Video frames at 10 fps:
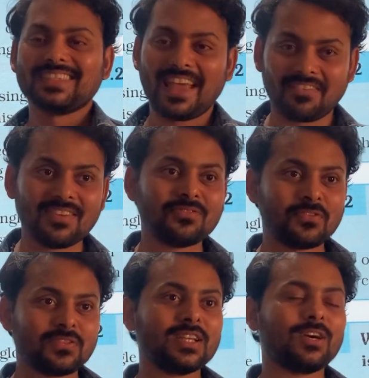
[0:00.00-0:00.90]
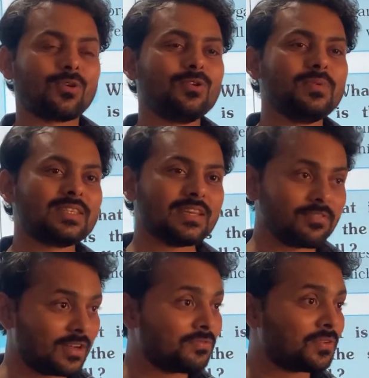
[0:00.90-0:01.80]
सेवन फिफ्टी करोड़ में से
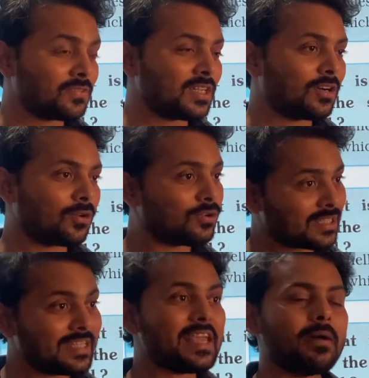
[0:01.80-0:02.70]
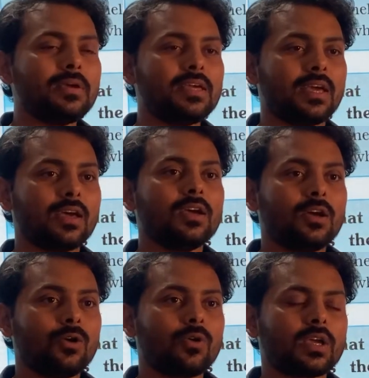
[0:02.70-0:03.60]
वन फिफ्टी करोड़ तो इंडिया में ही है
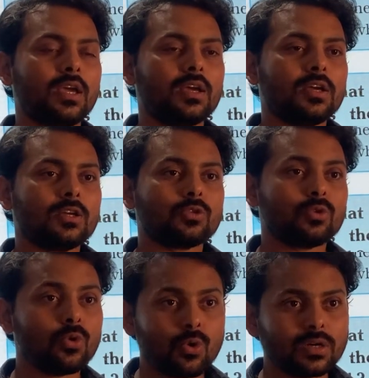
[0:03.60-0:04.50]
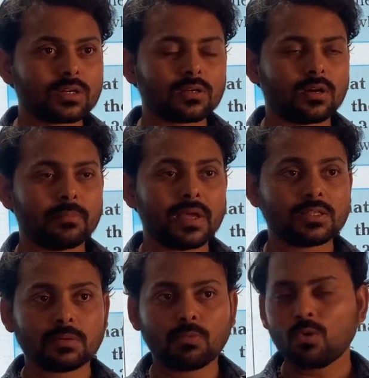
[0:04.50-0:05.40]
ओके तो डोंट मैं
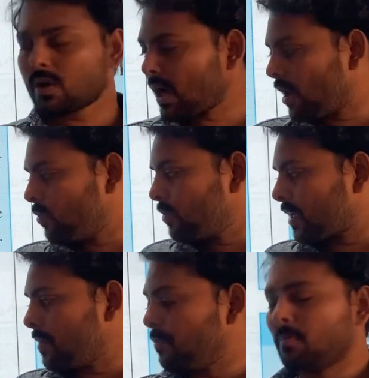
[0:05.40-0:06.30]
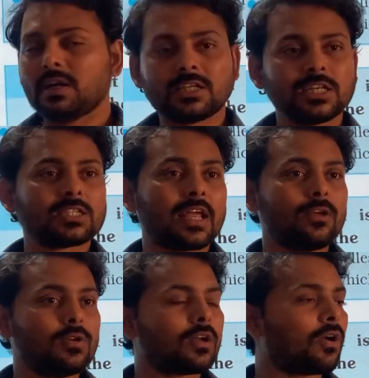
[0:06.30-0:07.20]
जब बोल रहा हूँ कि मल्टी
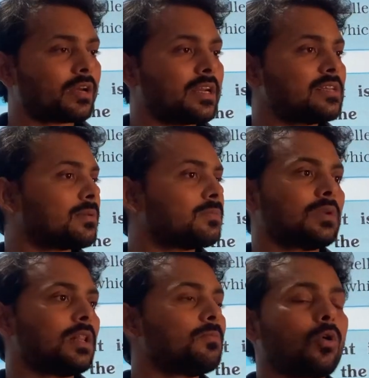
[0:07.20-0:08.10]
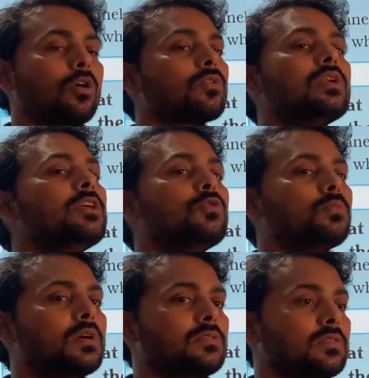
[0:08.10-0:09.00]
सेल्युलर ऑर्गेनिज्म मतलब नॉट ओनली
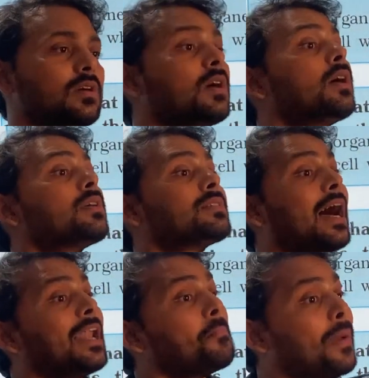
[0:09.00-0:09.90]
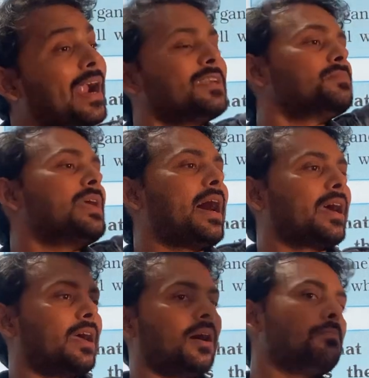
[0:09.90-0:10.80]
ह्यूमंस सारे प्लांट्स भी आ
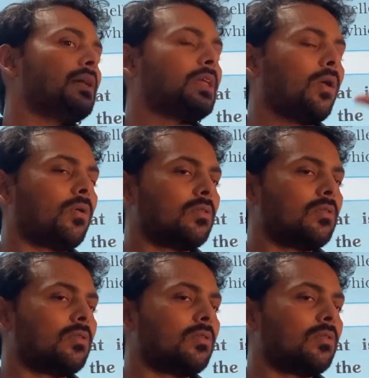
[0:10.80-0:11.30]
गए अब बताओ